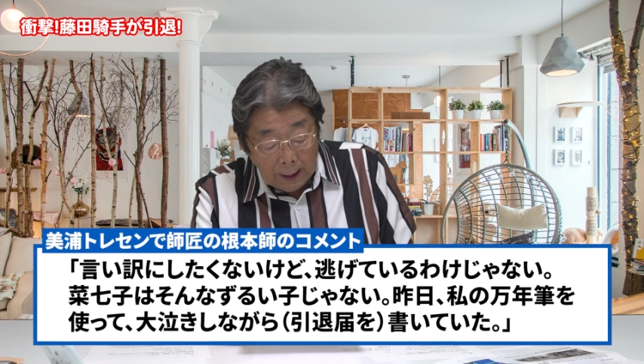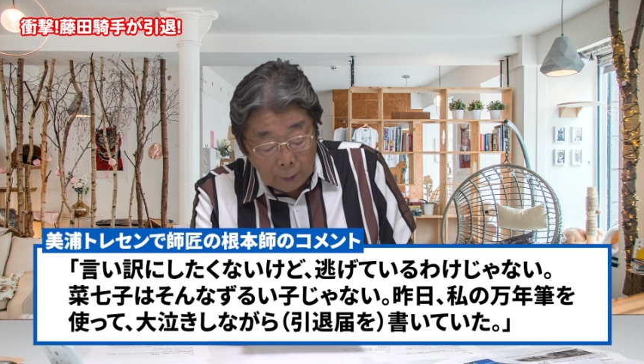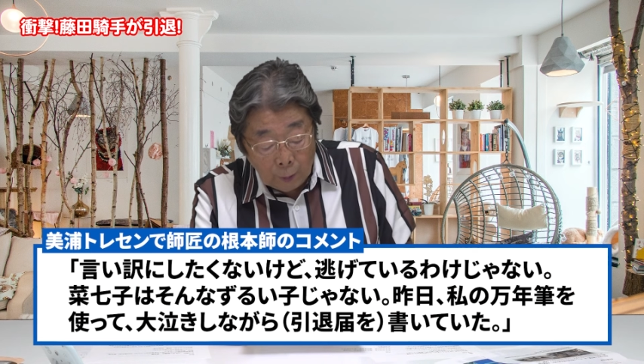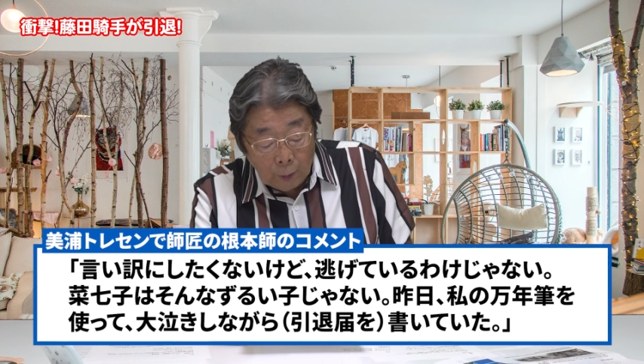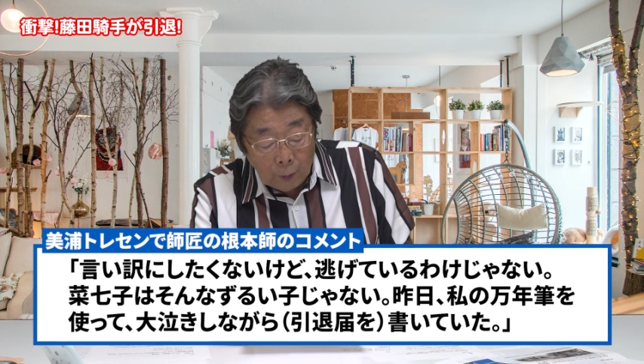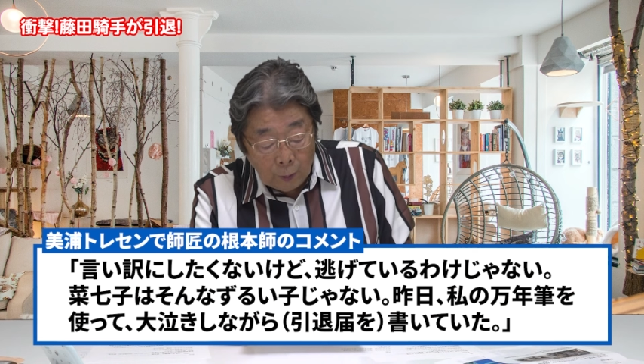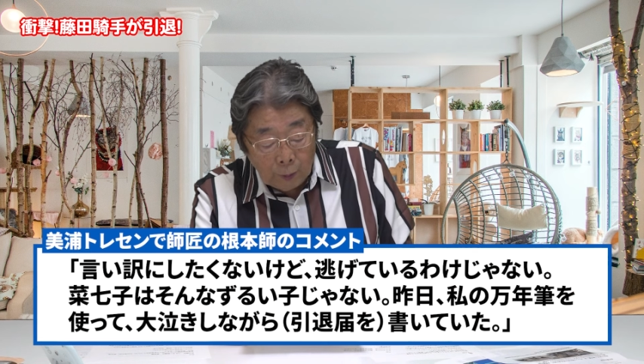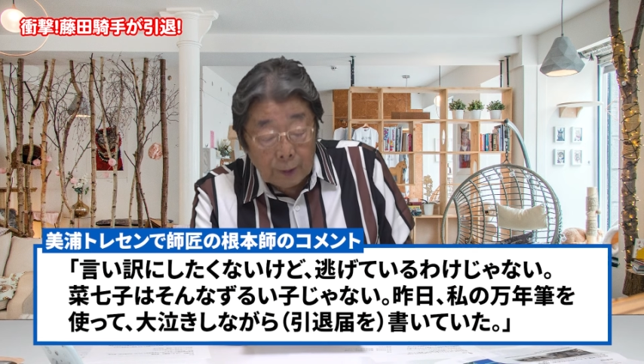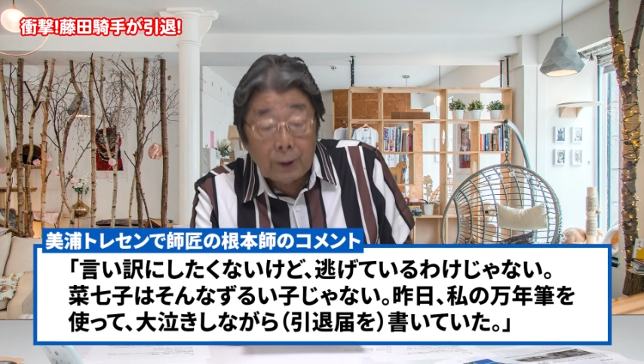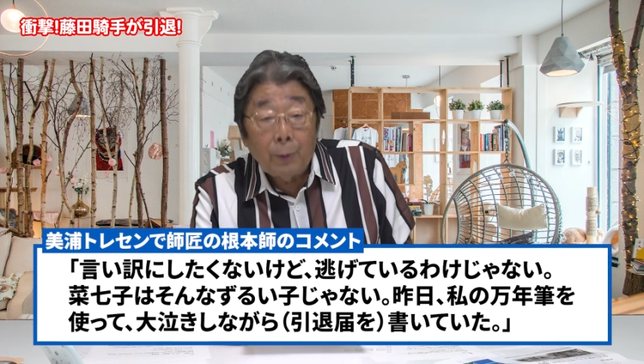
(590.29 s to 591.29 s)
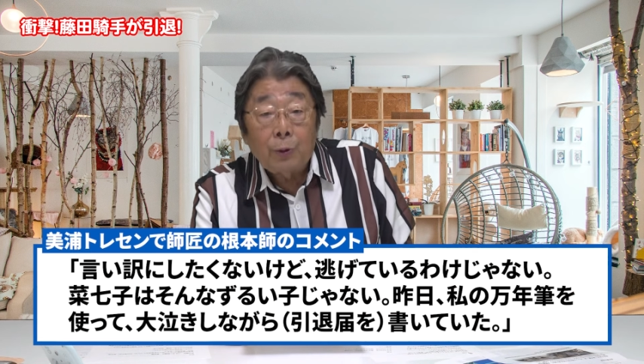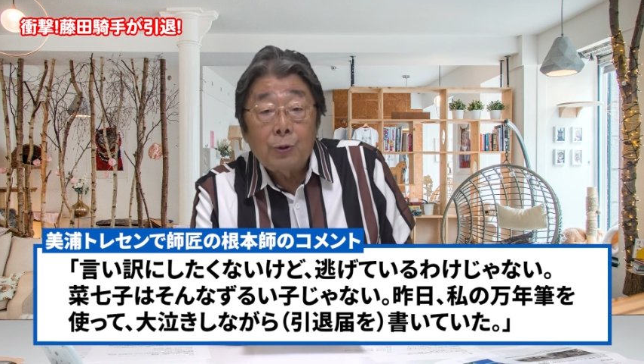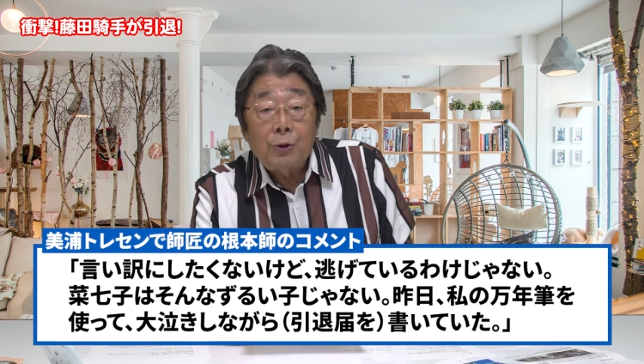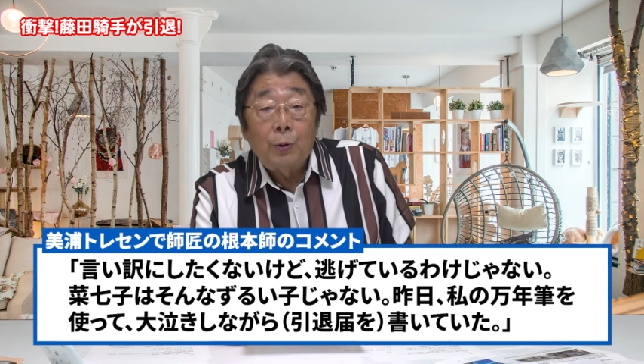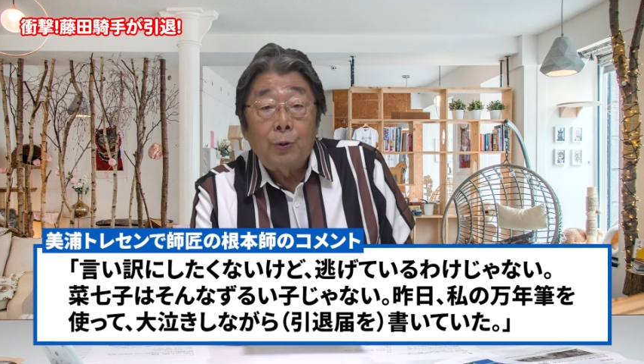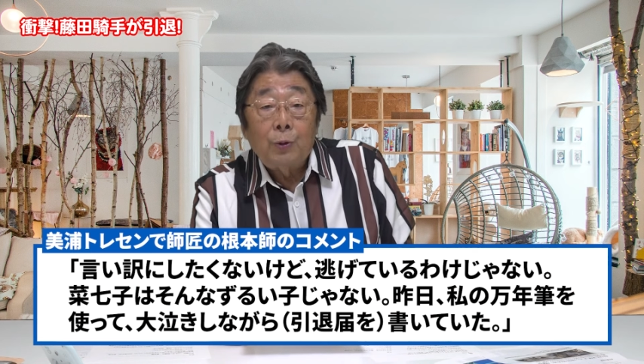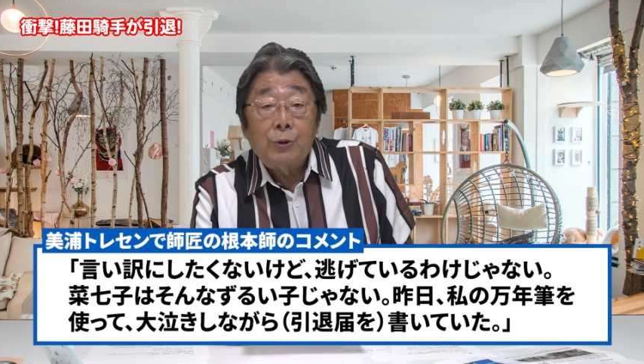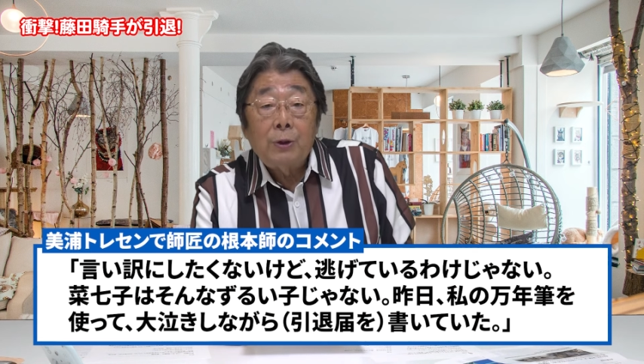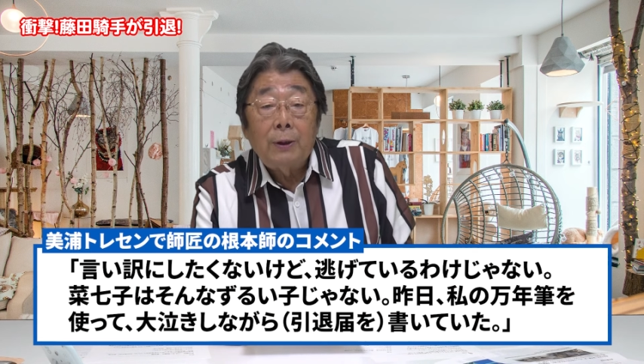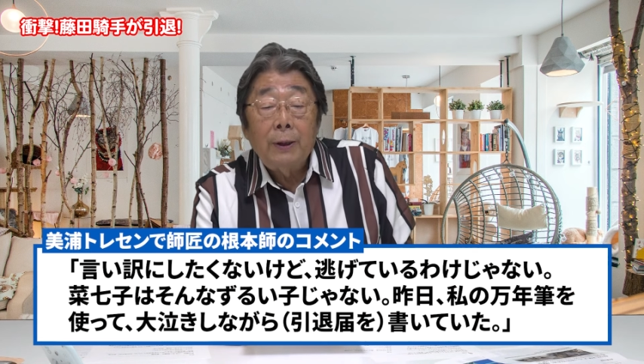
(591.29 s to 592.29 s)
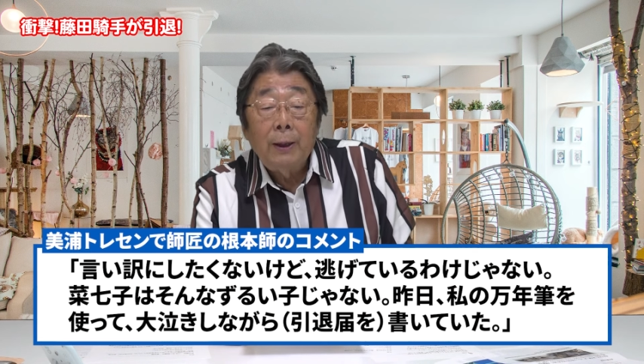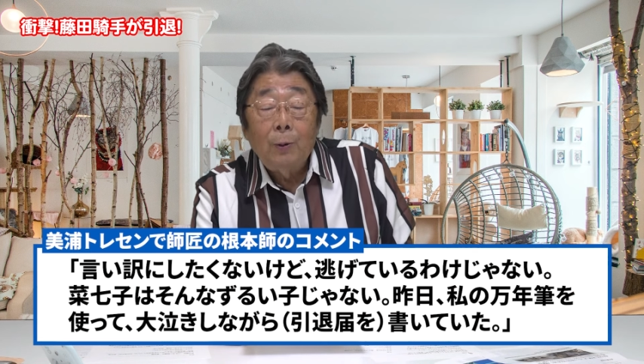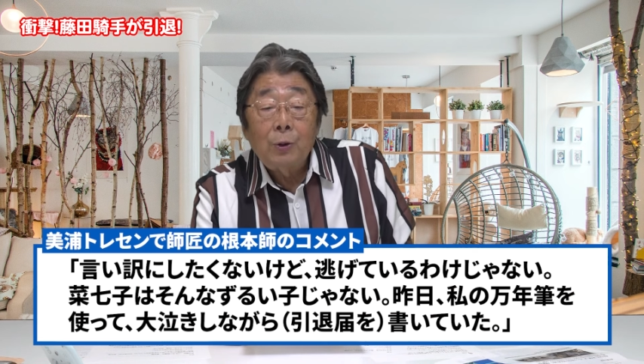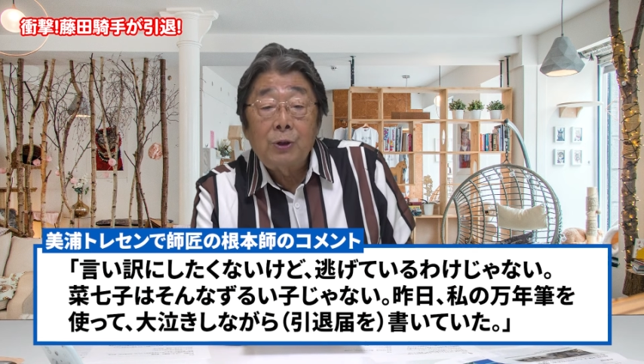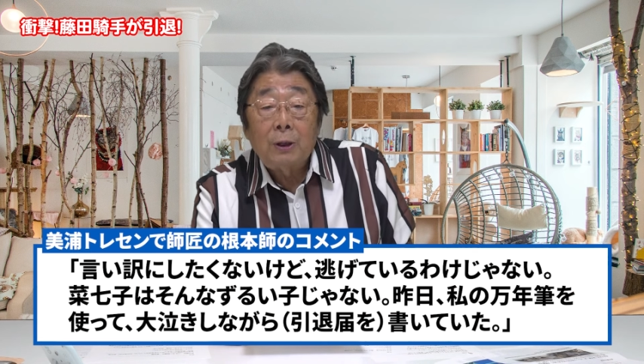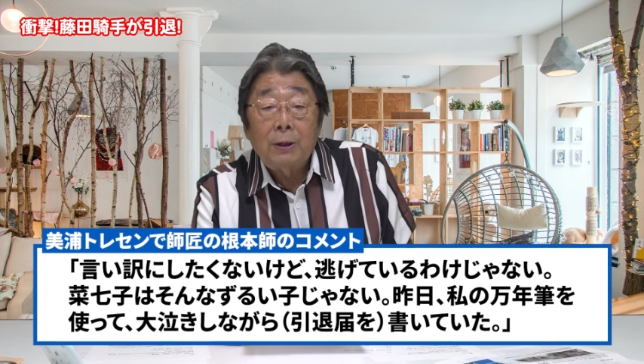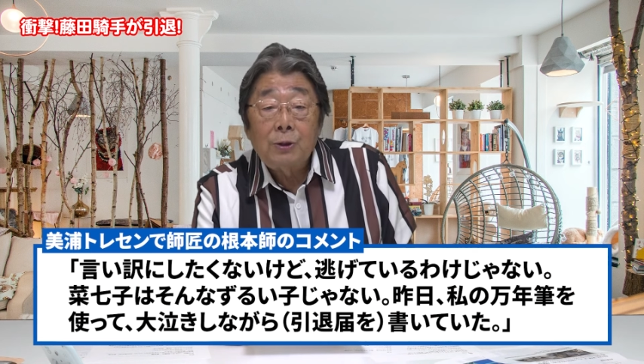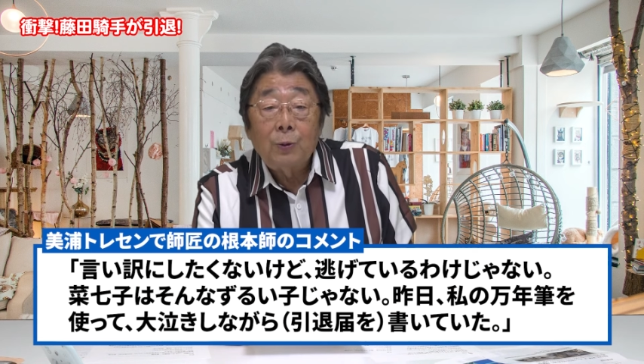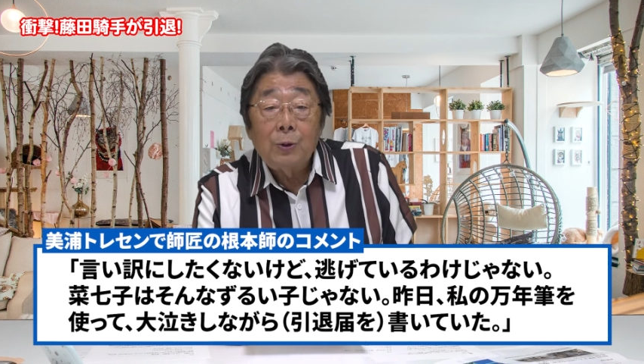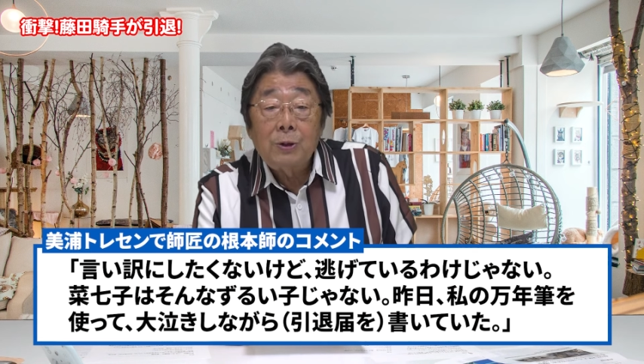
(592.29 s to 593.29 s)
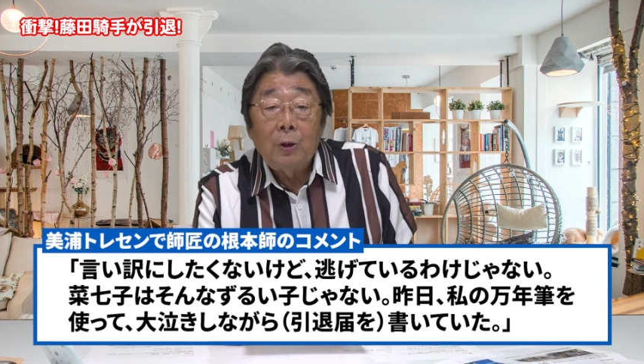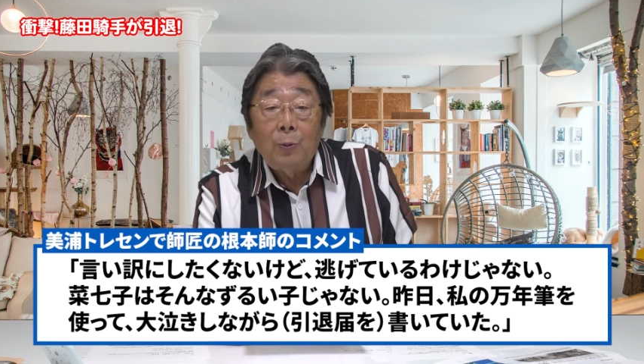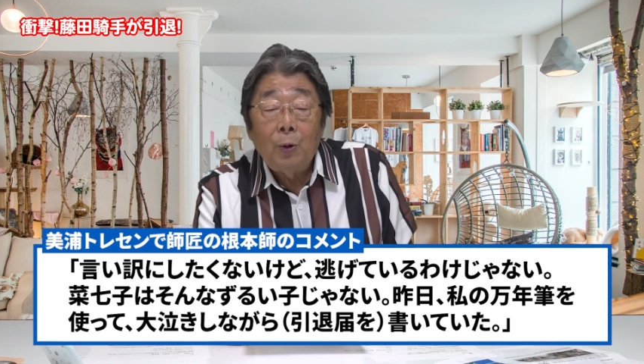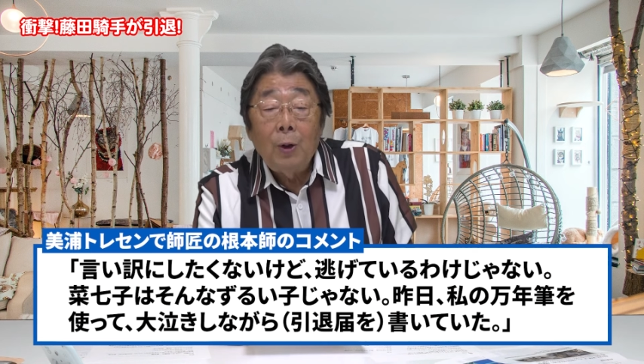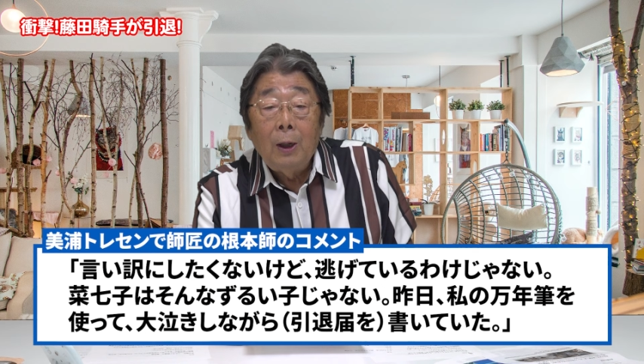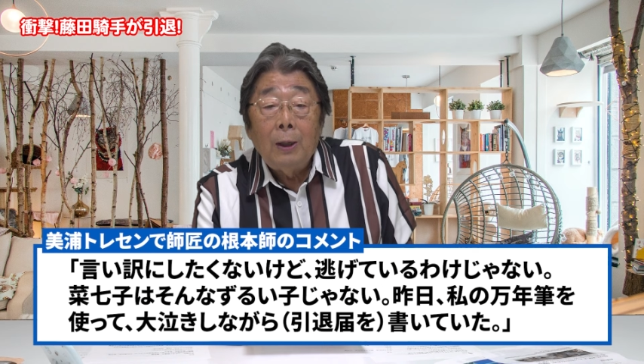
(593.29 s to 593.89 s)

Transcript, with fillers: あの、根本調教師がね、おっしゃったそうですけども、